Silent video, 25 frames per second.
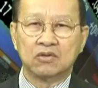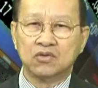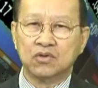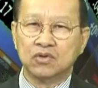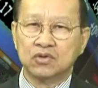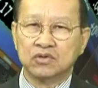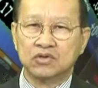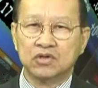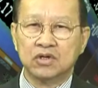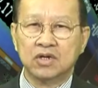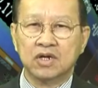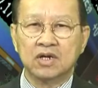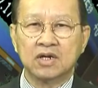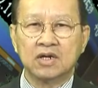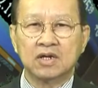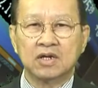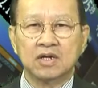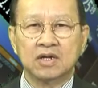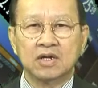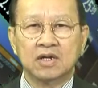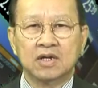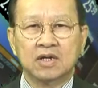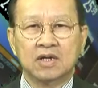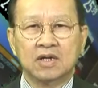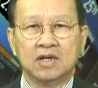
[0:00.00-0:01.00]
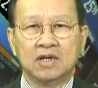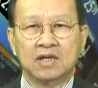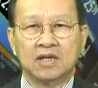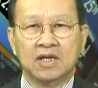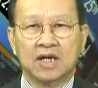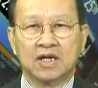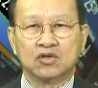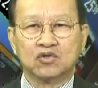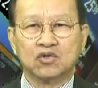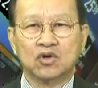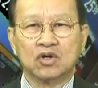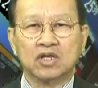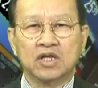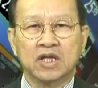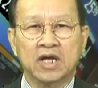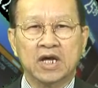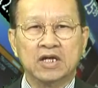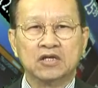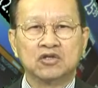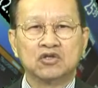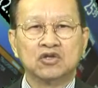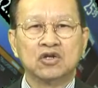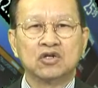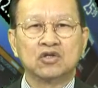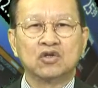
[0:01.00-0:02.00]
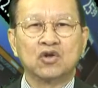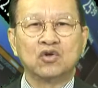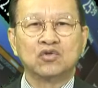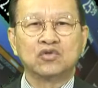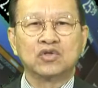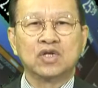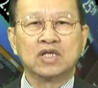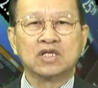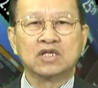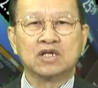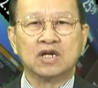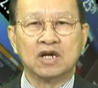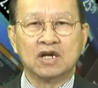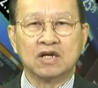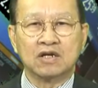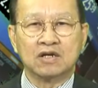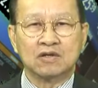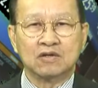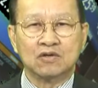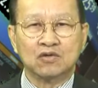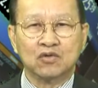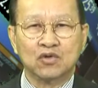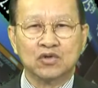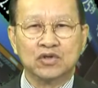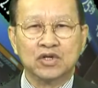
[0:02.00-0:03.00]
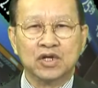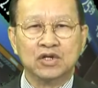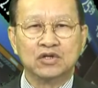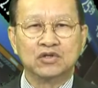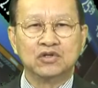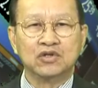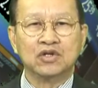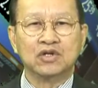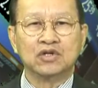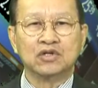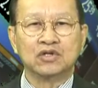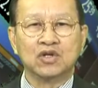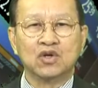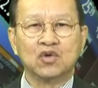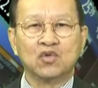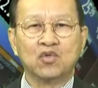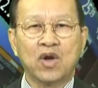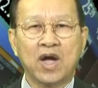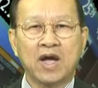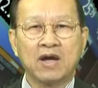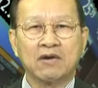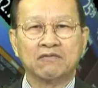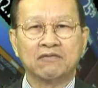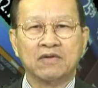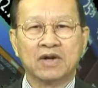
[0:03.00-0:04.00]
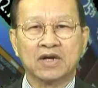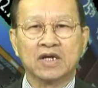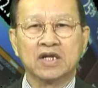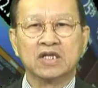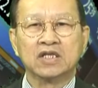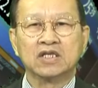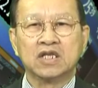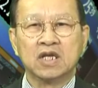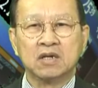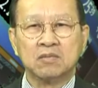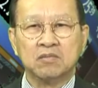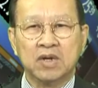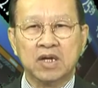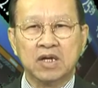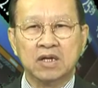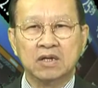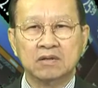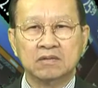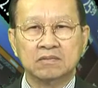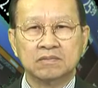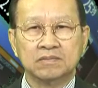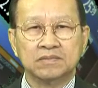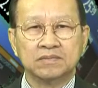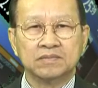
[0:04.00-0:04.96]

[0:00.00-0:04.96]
Tuần trước là tuần lễ tương đối tích cực của thị trường chứng khoán và kinh tế Mỹ.